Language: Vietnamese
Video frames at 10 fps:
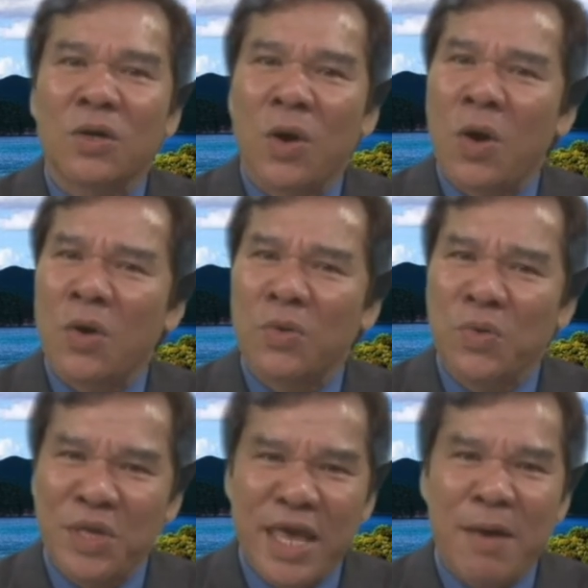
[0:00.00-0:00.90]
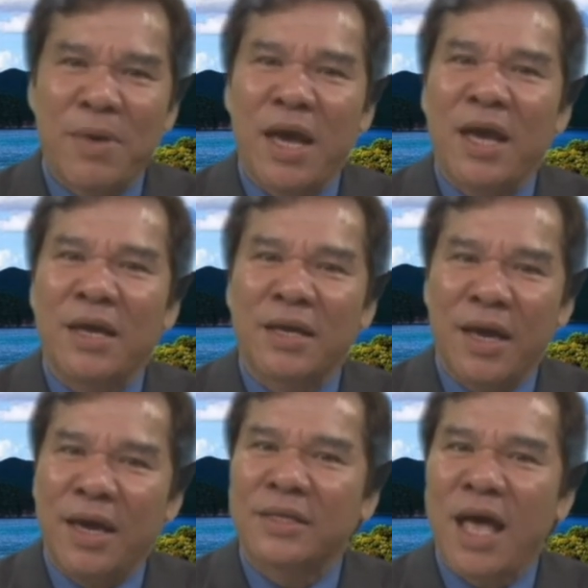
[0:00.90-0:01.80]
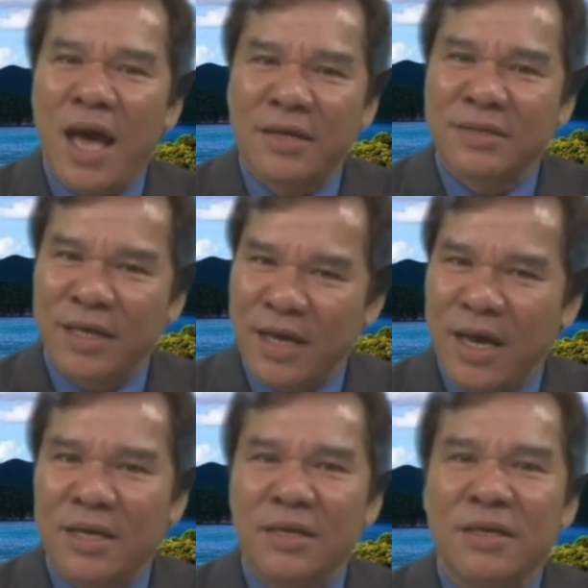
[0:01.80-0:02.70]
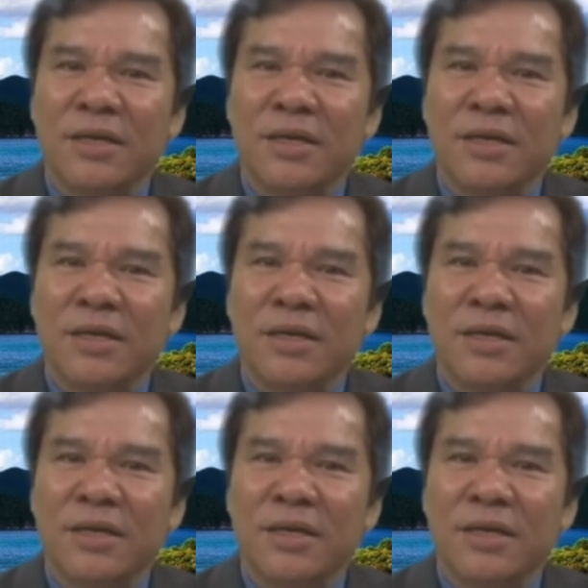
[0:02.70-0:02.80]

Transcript: con nuôi cha mẹ kể tháng kể ngày.